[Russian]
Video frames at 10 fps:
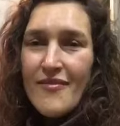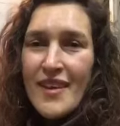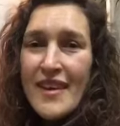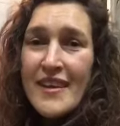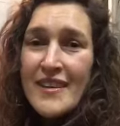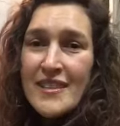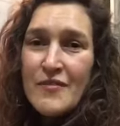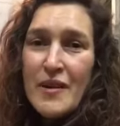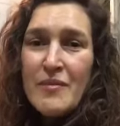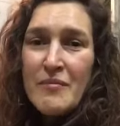И это с
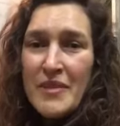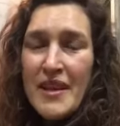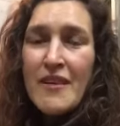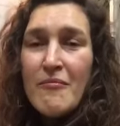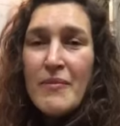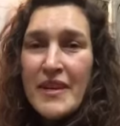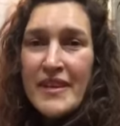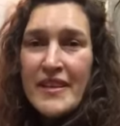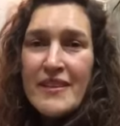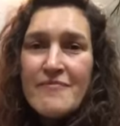вами была
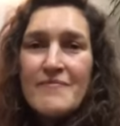Мария.